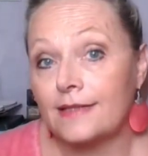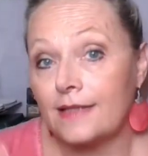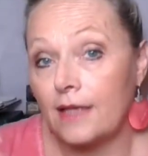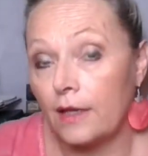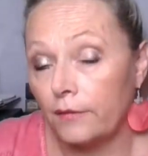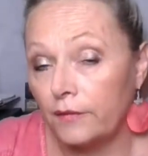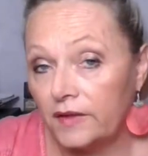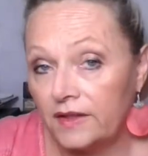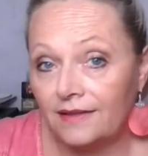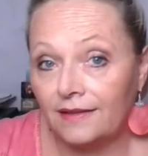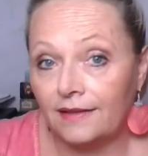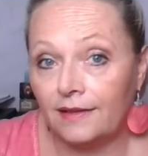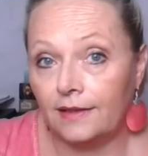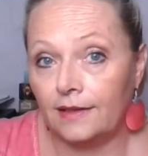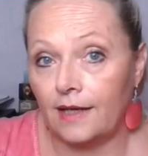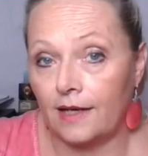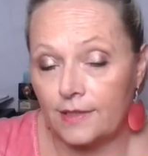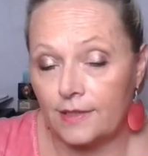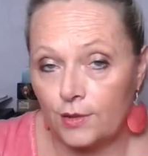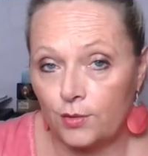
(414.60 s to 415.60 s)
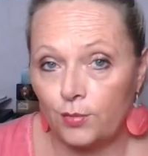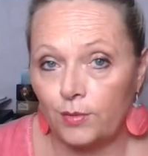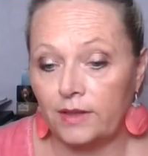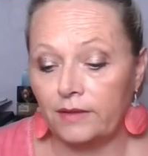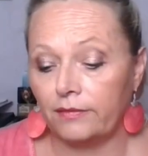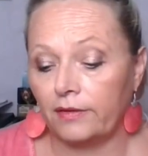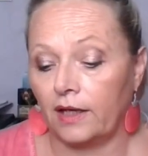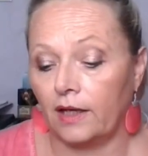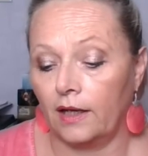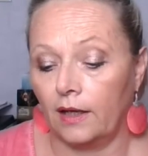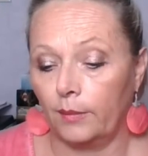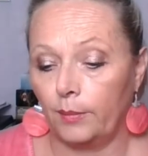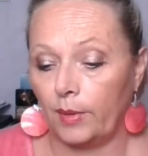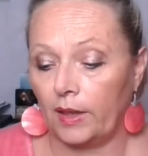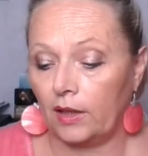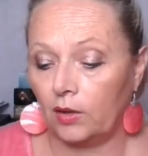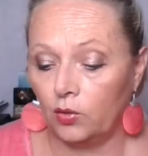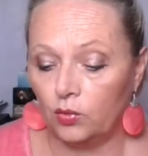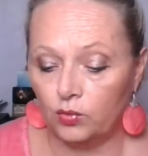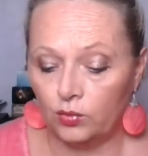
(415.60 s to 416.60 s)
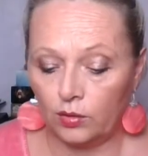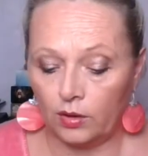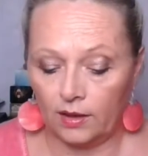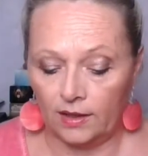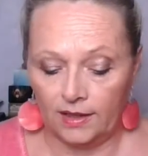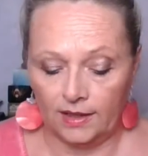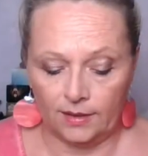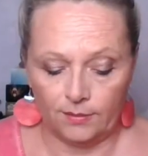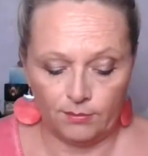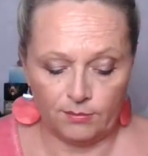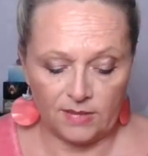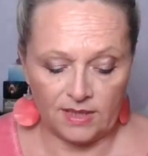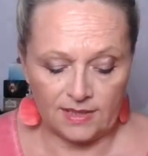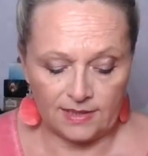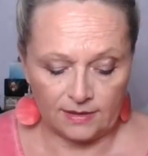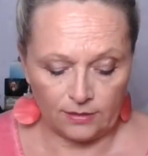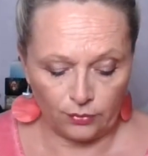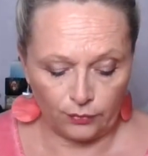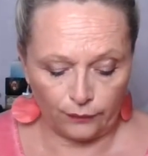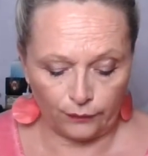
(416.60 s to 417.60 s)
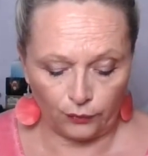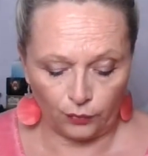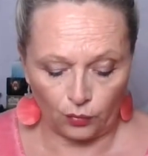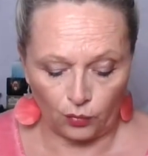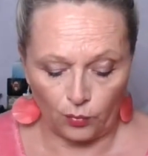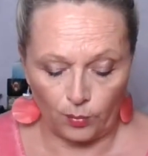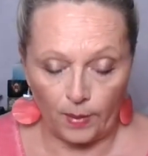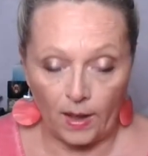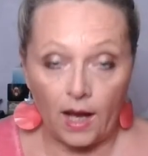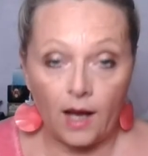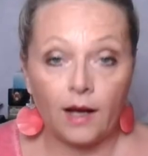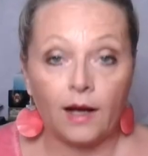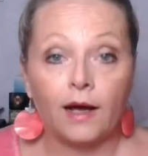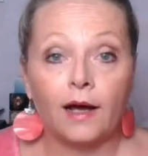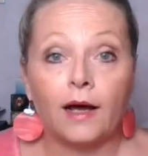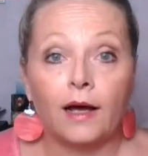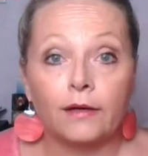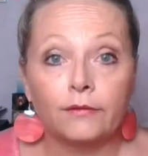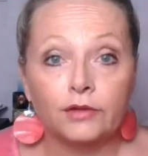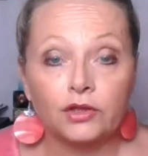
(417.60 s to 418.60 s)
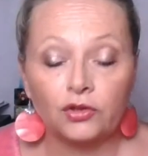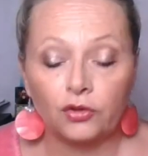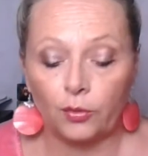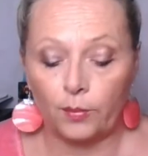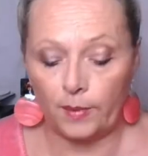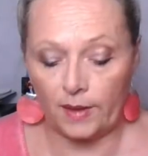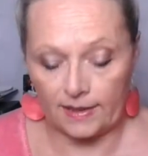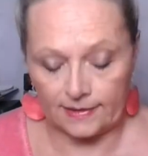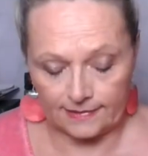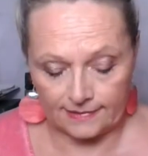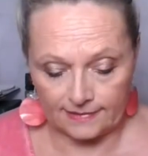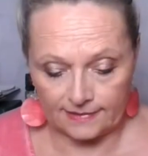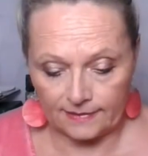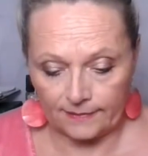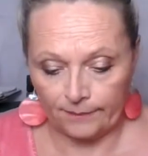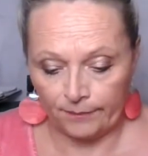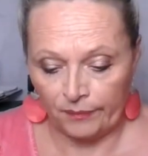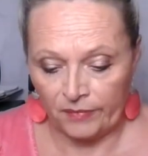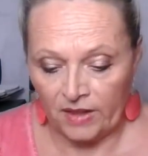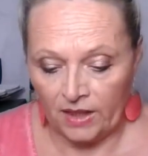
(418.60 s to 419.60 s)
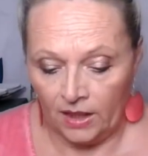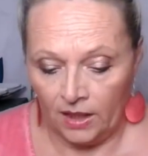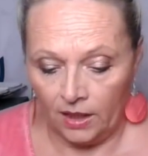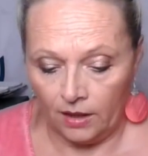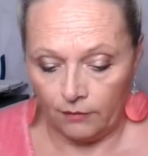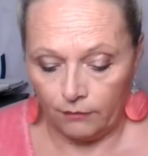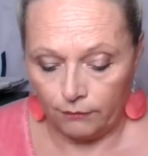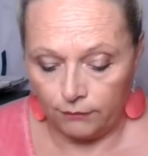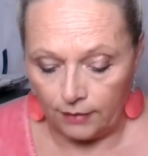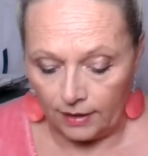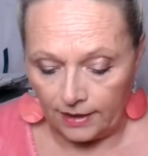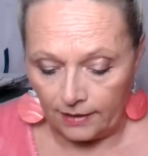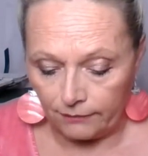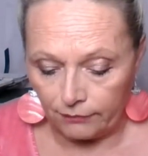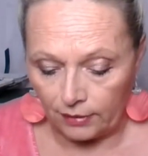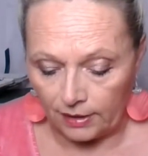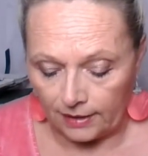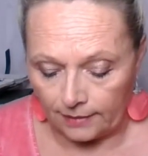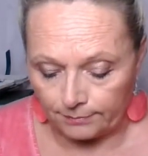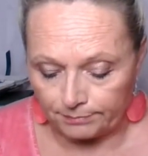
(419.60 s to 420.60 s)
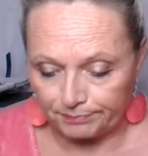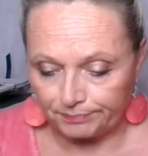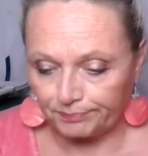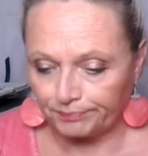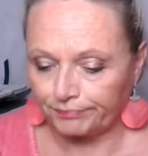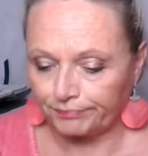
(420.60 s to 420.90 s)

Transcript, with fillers: inviter à suivre un parcours, mais ils ne feront pas à votre place. Voilà, voilà.